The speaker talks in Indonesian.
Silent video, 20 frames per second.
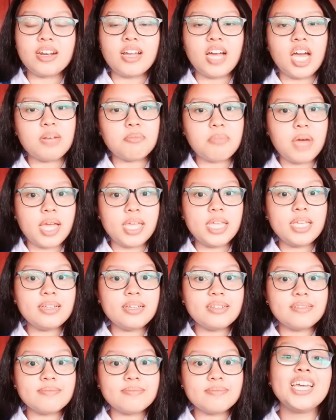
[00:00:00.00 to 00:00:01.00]
dengan baik?
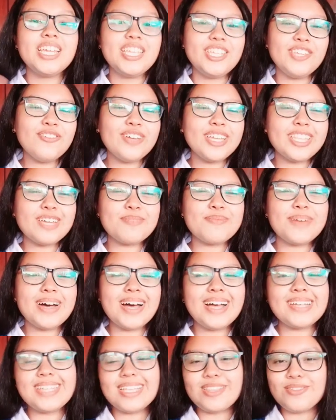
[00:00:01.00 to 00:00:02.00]
Yuk kita
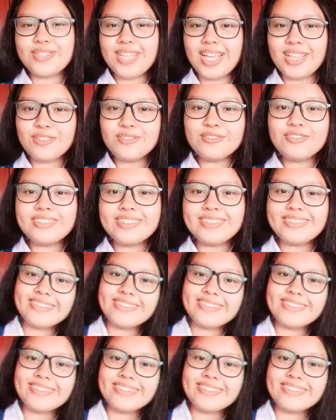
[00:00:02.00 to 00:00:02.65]
bahas satu-satu.